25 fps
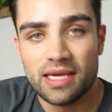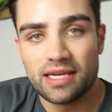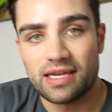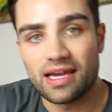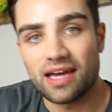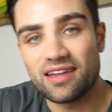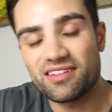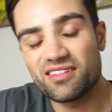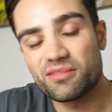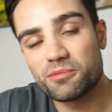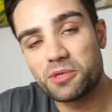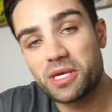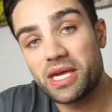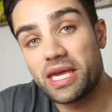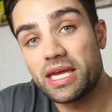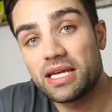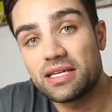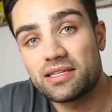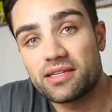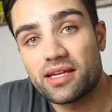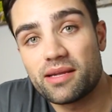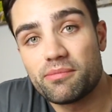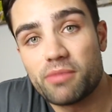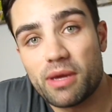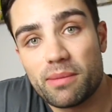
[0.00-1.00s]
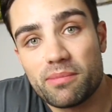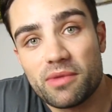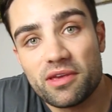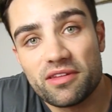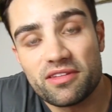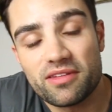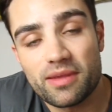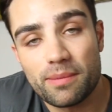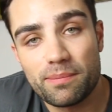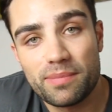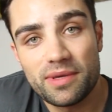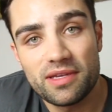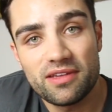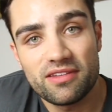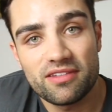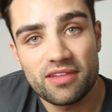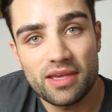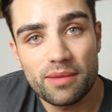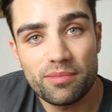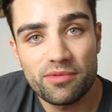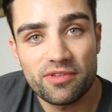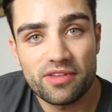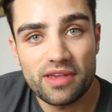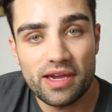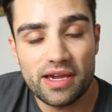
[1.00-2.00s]
Ganz im Gegenteil, bei mir ist der
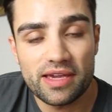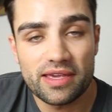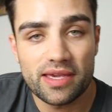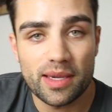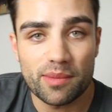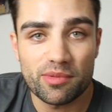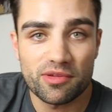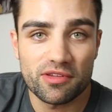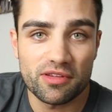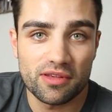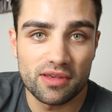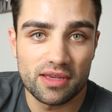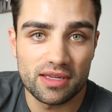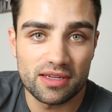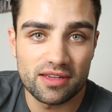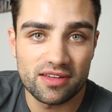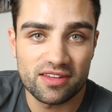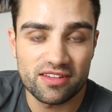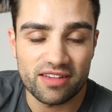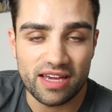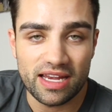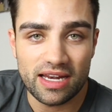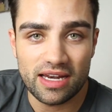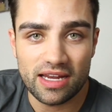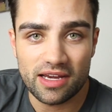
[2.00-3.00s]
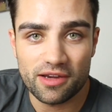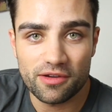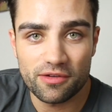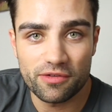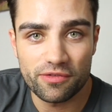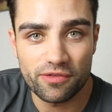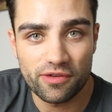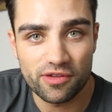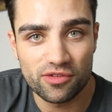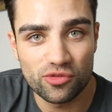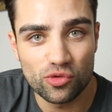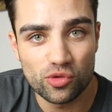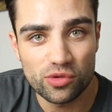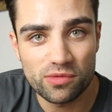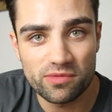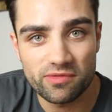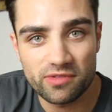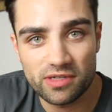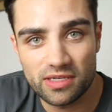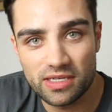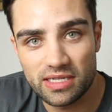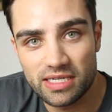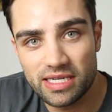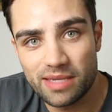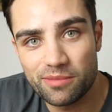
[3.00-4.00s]
Bizeps, ja, ich habe es äh, eine Zeit lang versucht,
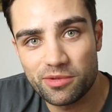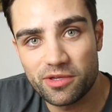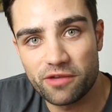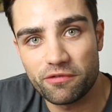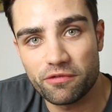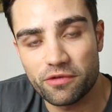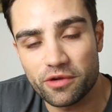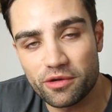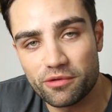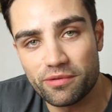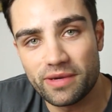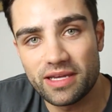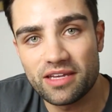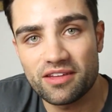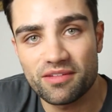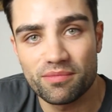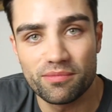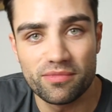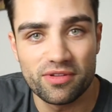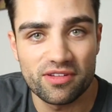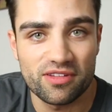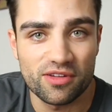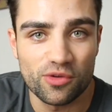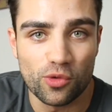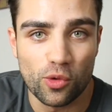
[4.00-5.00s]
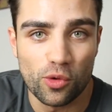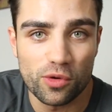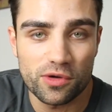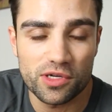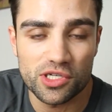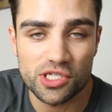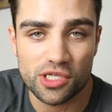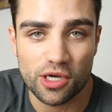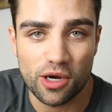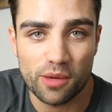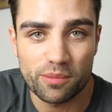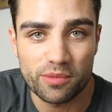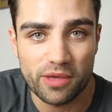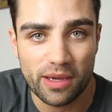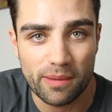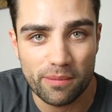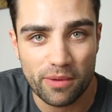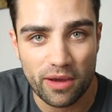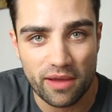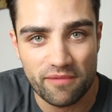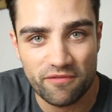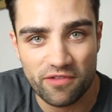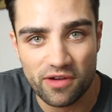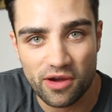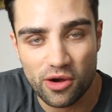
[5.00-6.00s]
indem ich die Frequenz ein bisschen hochgeschraubt
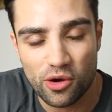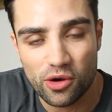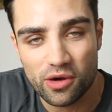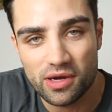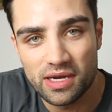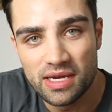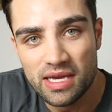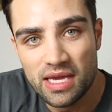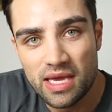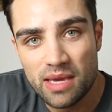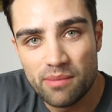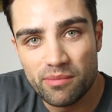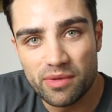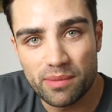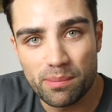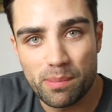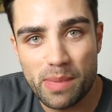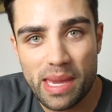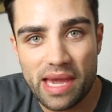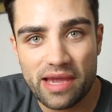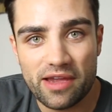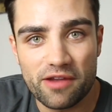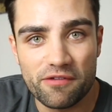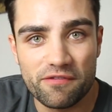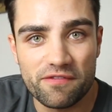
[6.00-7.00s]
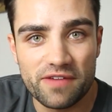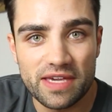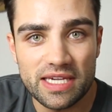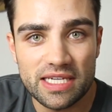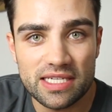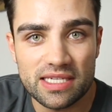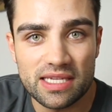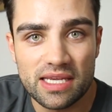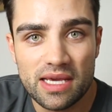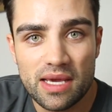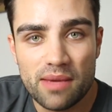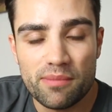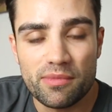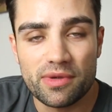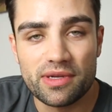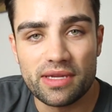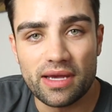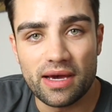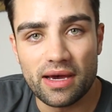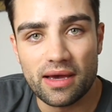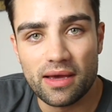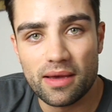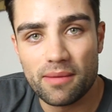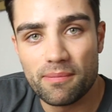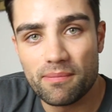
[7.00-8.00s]
habe, einfach auch mit mehr Gewicht,
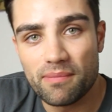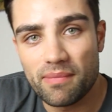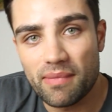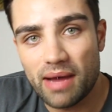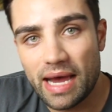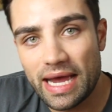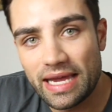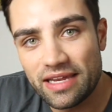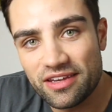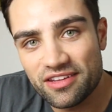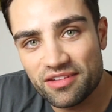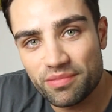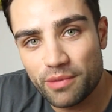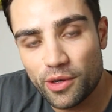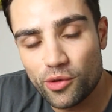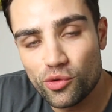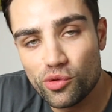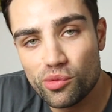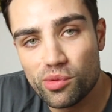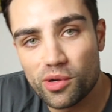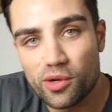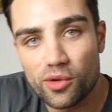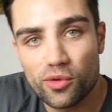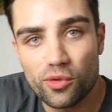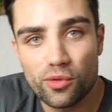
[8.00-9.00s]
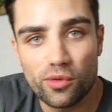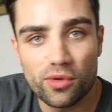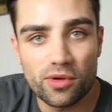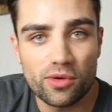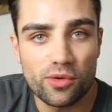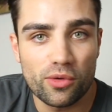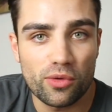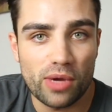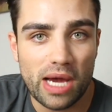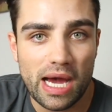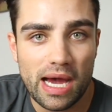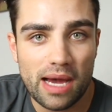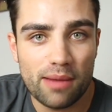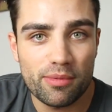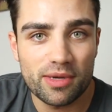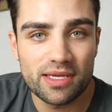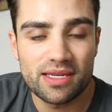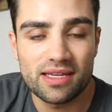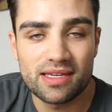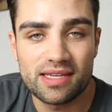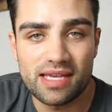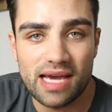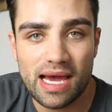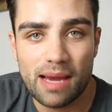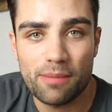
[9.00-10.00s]
mit ähm, ein, zwei Übungen ge
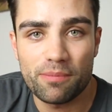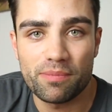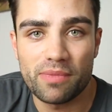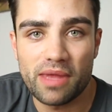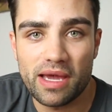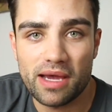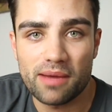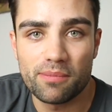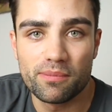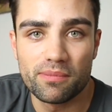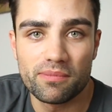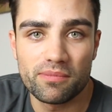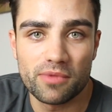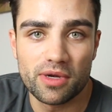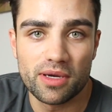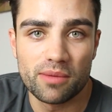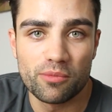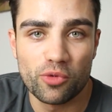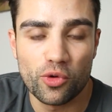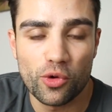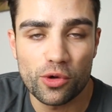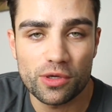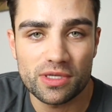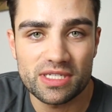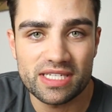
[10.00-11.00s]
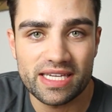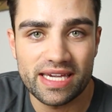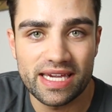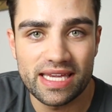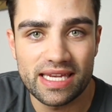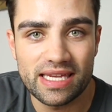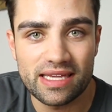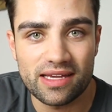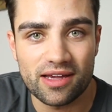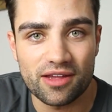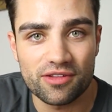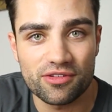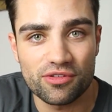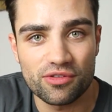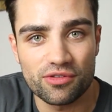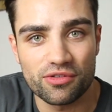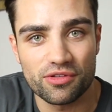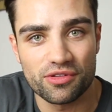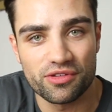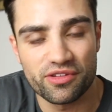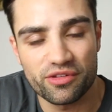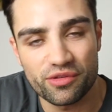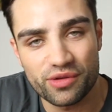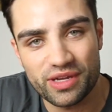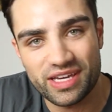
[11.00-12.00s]
gearbeitet habe nach dem ähm, Rückentraining, also
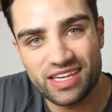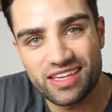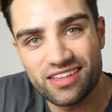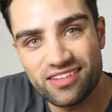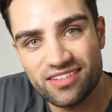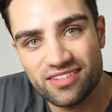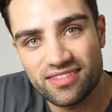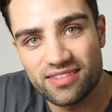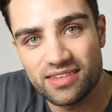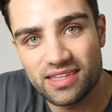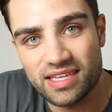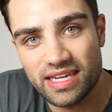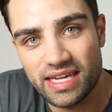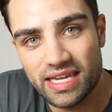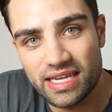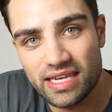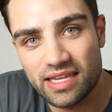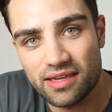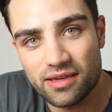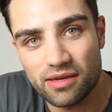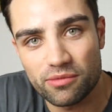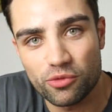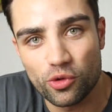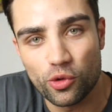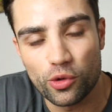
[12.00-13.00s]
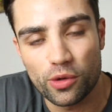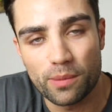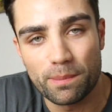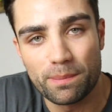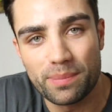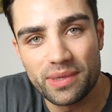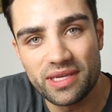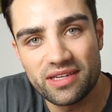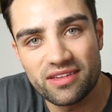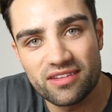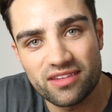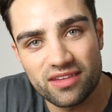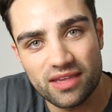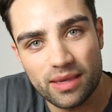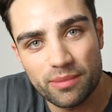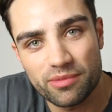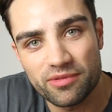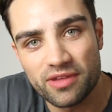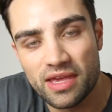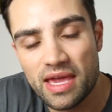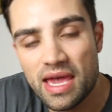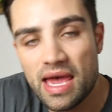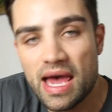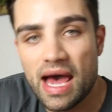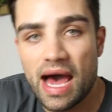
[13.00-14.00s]
so ein Synergistentraining,
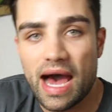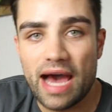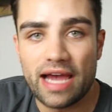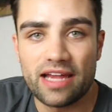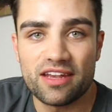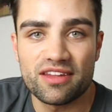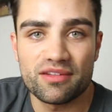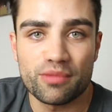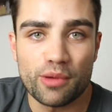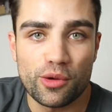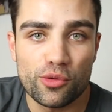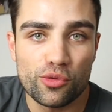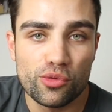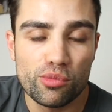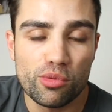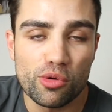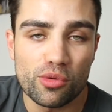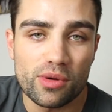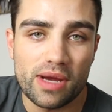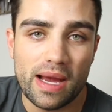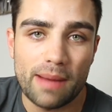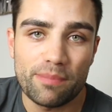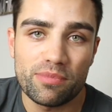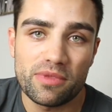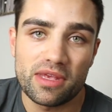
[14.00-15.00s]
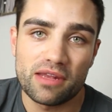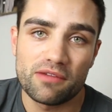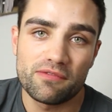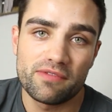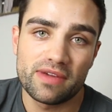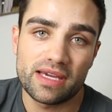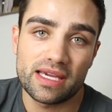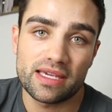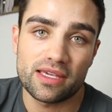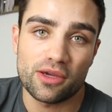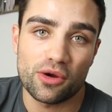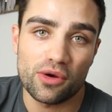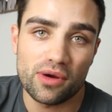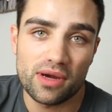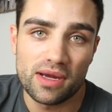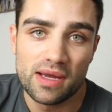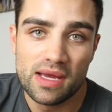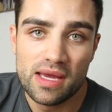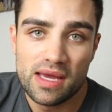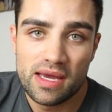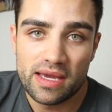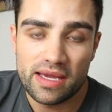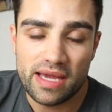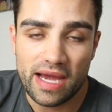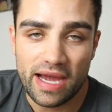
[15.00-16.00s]
Rücken-Bizeps, ein, zwei Übungen, habe dann wirklich auch
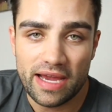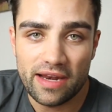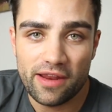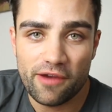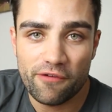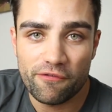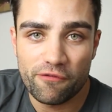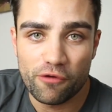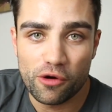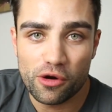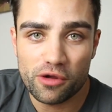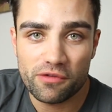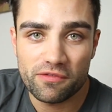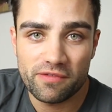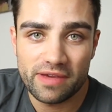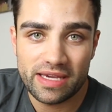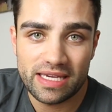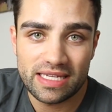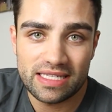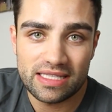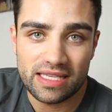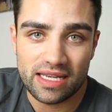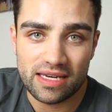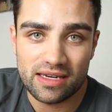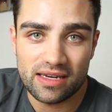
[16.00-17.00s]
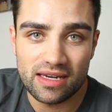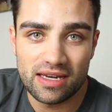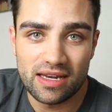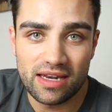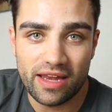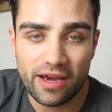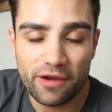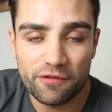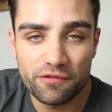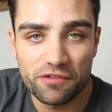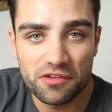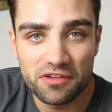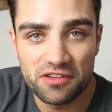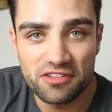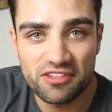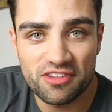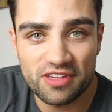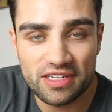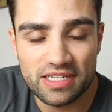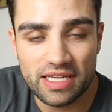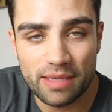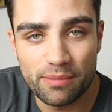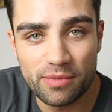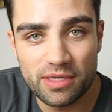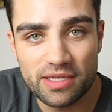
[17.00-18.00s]
keinen Erfolg wirklich dann
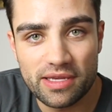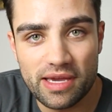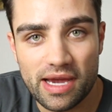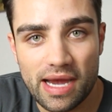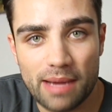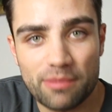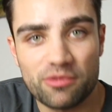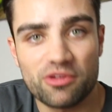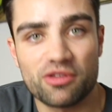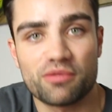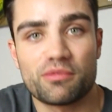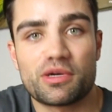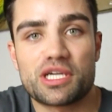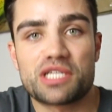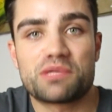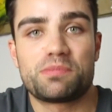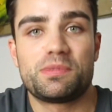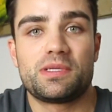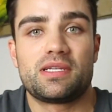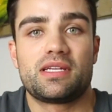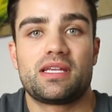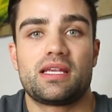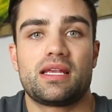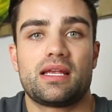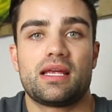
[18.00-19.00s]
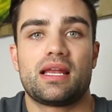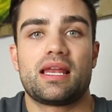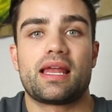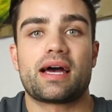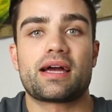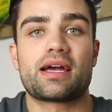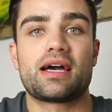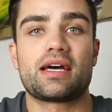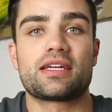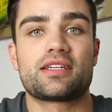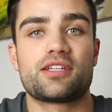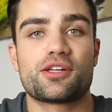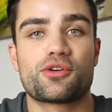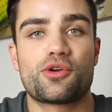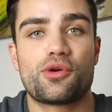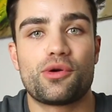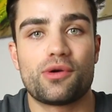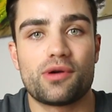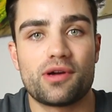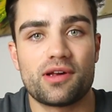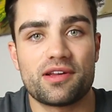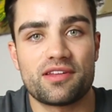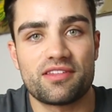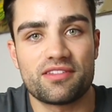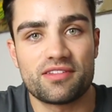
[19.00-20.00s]
langfristig damit gehabt. Zum Beispiel die
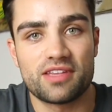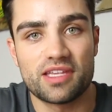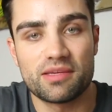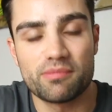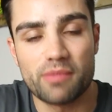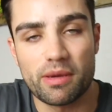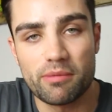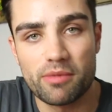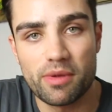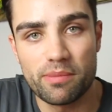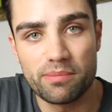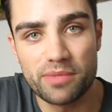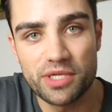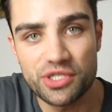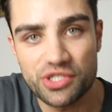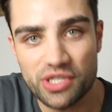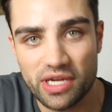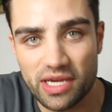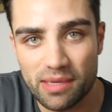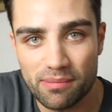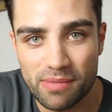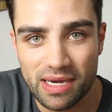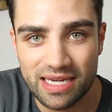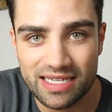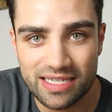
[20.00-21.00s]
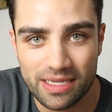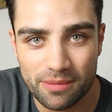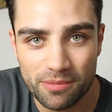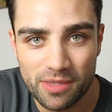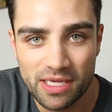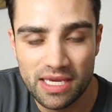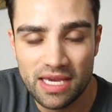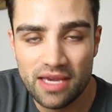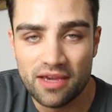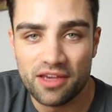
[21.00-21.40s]
Langhantel-Curls, die ich mal mit Misha gemacht habe.